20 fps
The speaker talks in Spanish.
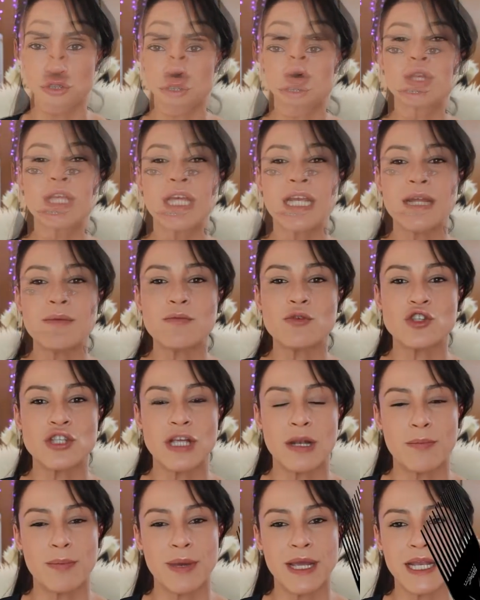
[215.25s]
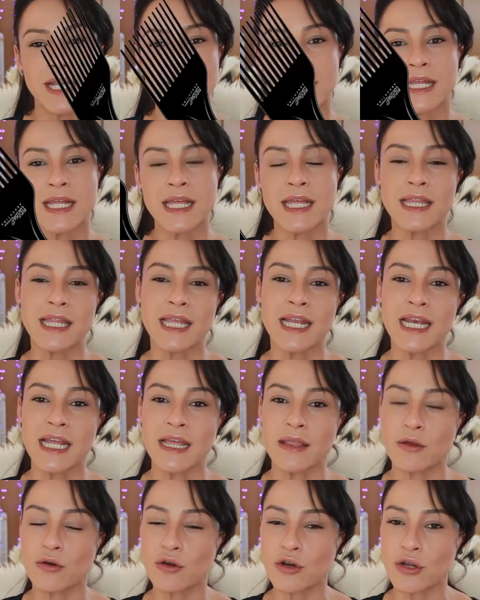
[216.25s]
Luego tenemos el peine
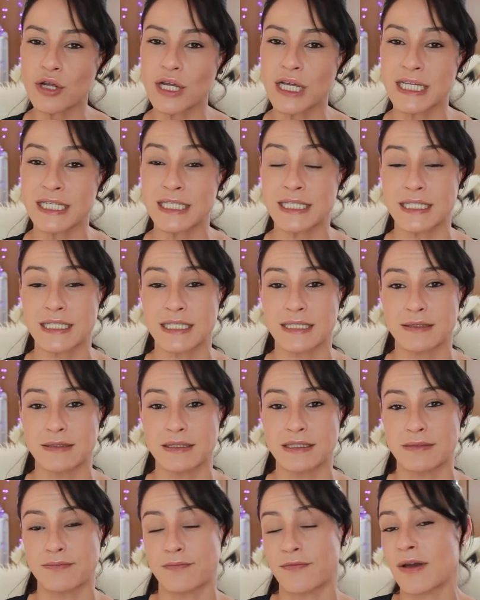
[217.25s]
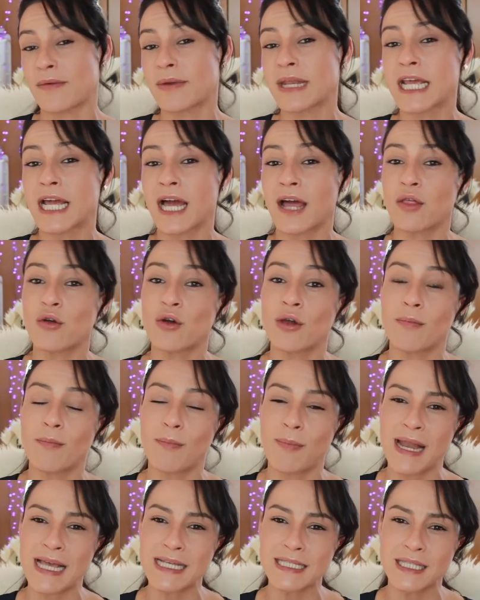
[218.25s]
tenedor que es fabricado en
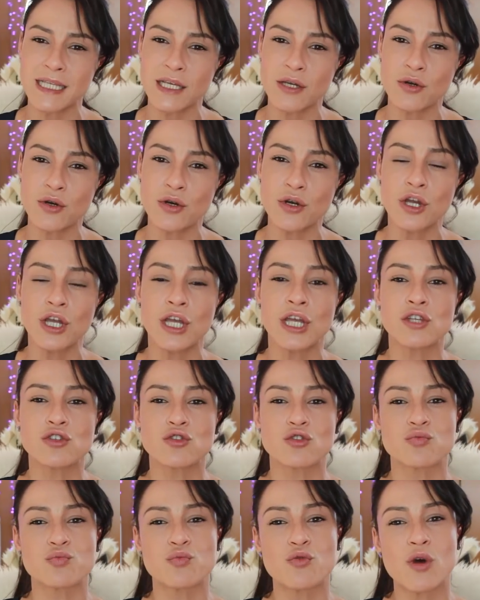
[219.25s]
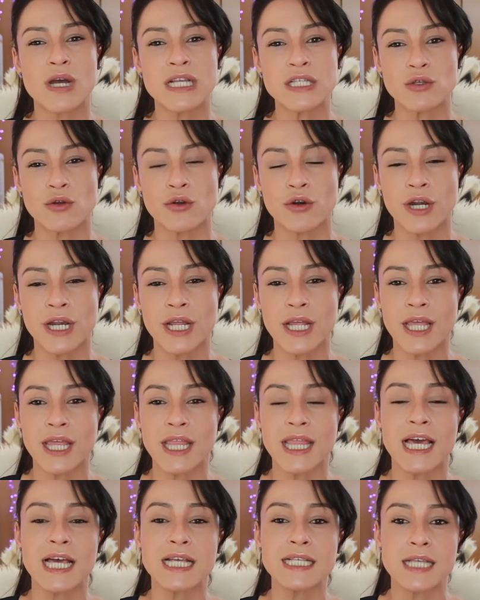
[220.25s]
plástico, sus púas son
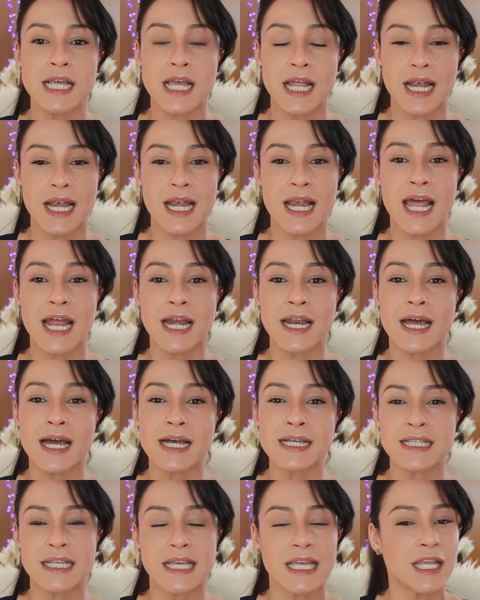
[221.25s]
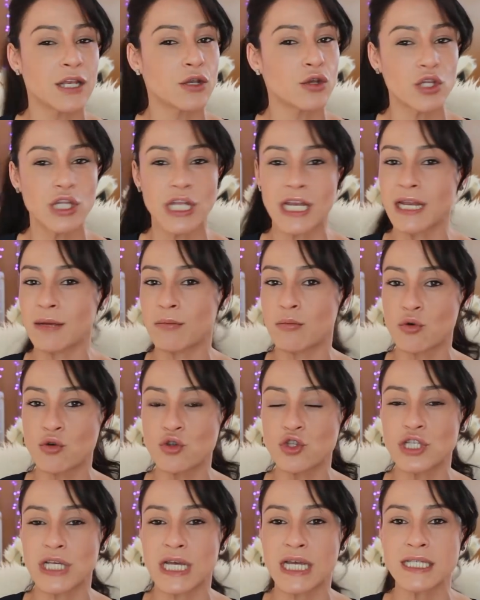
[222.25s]
rígidas, largas y no tiene
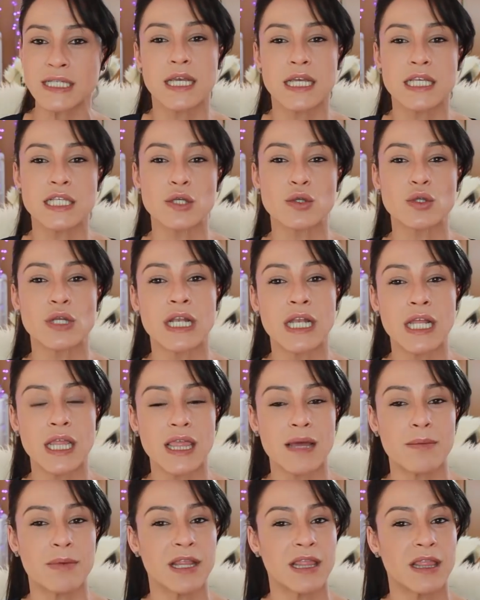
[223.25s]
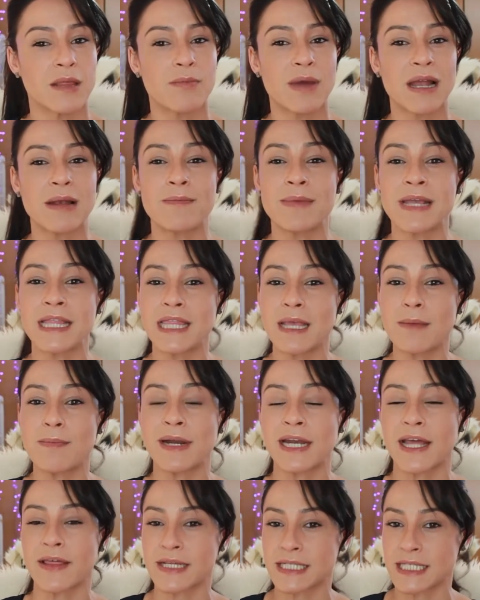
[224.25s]
muchas y se utiliza principalmente
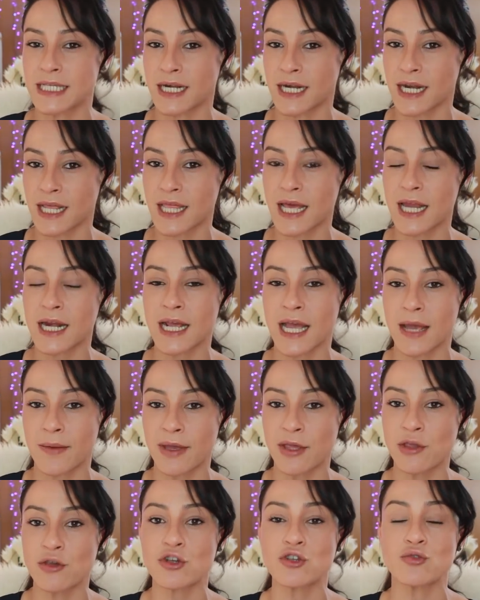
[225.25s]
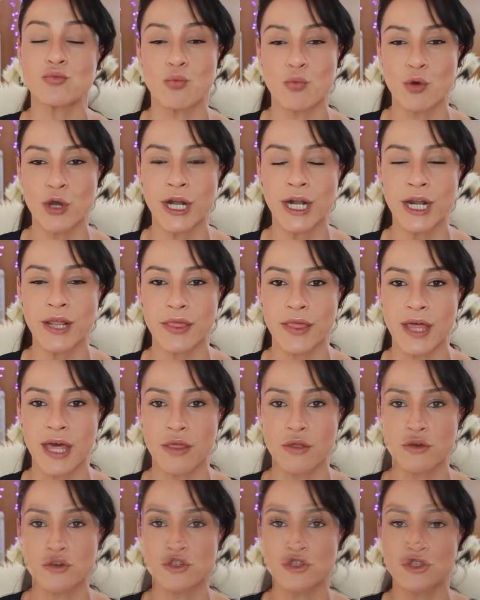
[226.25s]
para desenredar cabellos muy
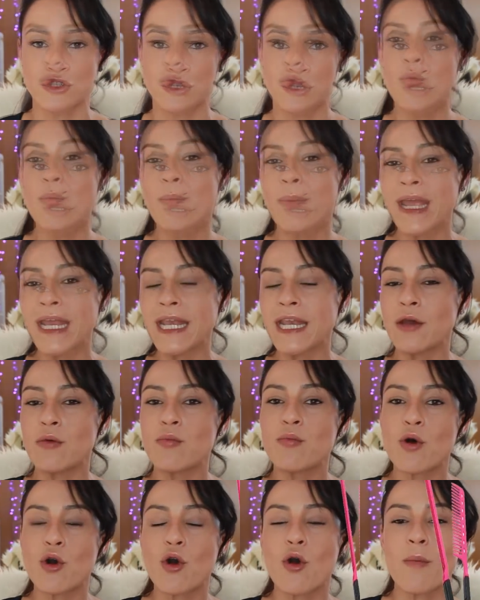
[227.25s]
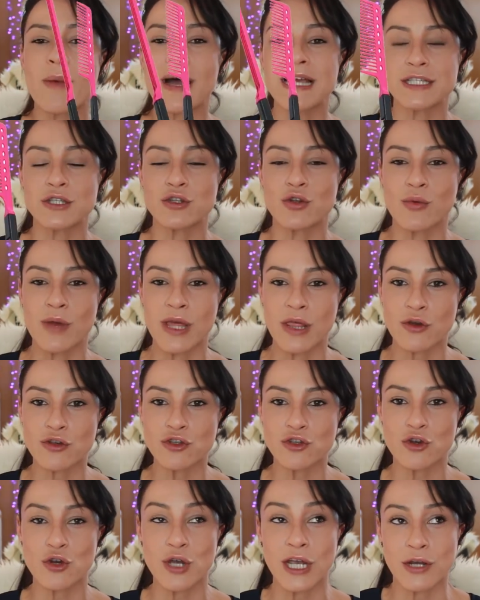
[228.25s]
rizados. Un peine un poco más
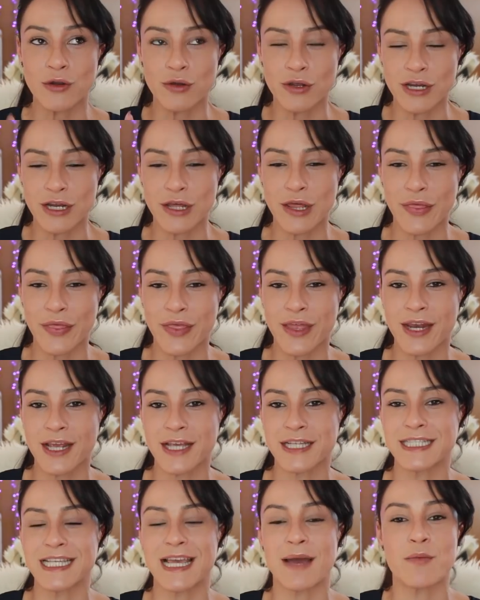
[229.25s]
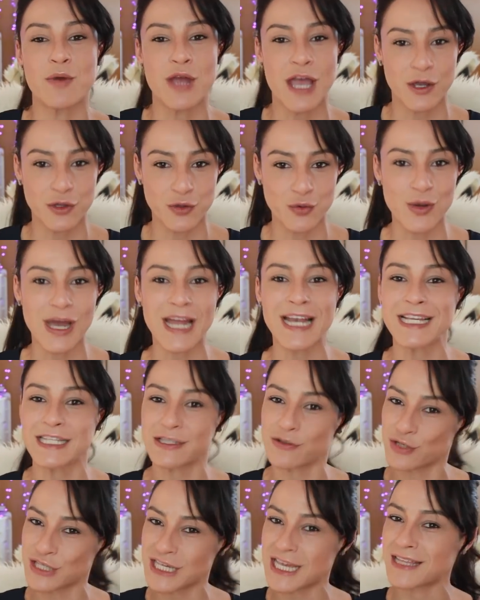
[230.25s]
novedoso, que no quiere decir que sea muy actual,
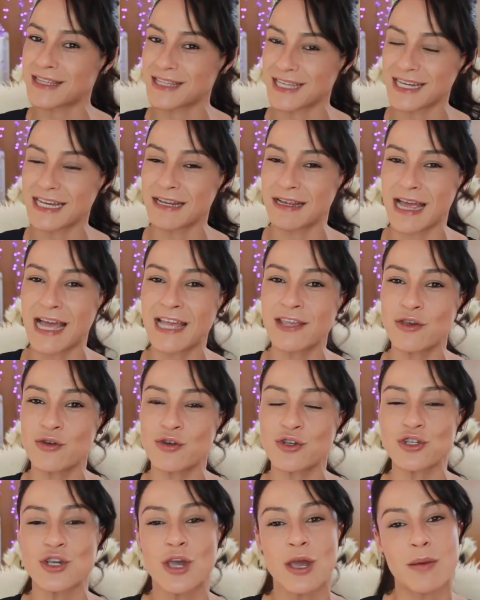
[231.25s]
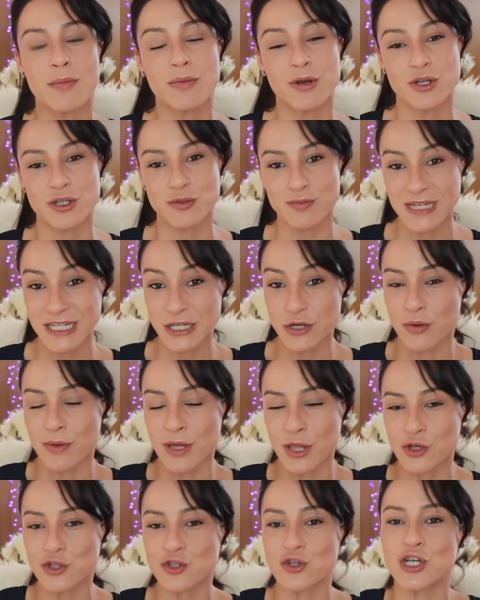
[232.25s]
esto ya tiene años, pero es más
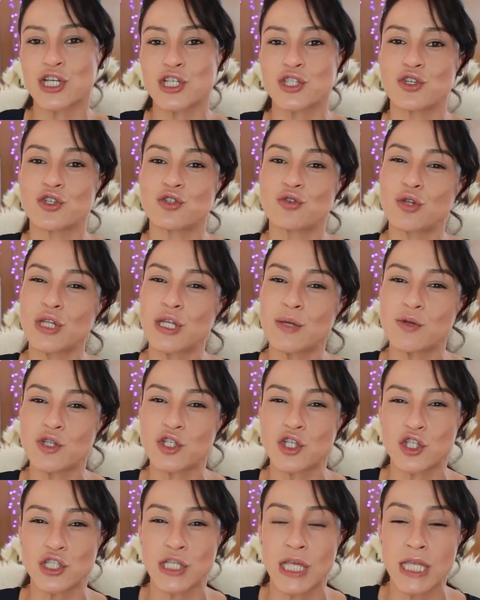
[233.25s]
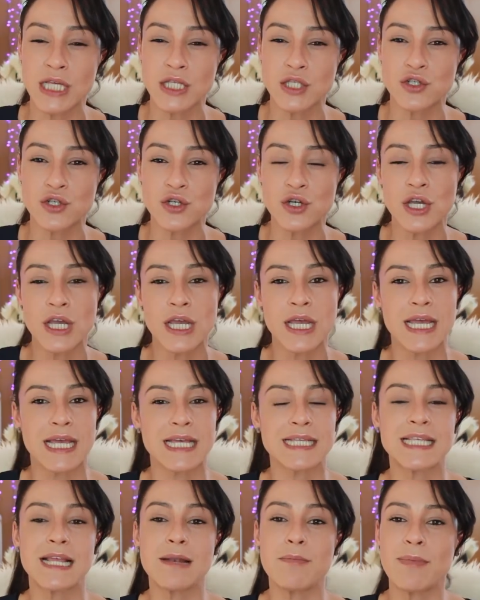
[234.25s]
novedoso que estos últimos que os he dicho,
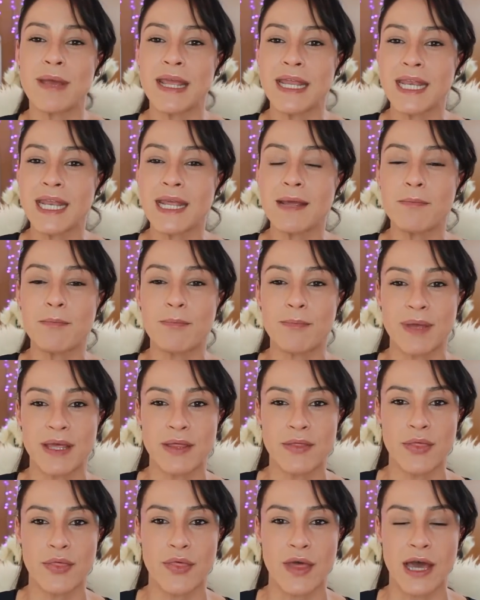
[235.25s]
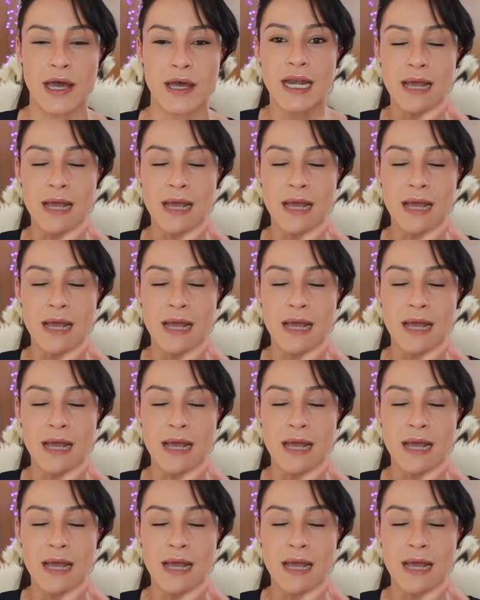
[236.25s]
es el peine pinza.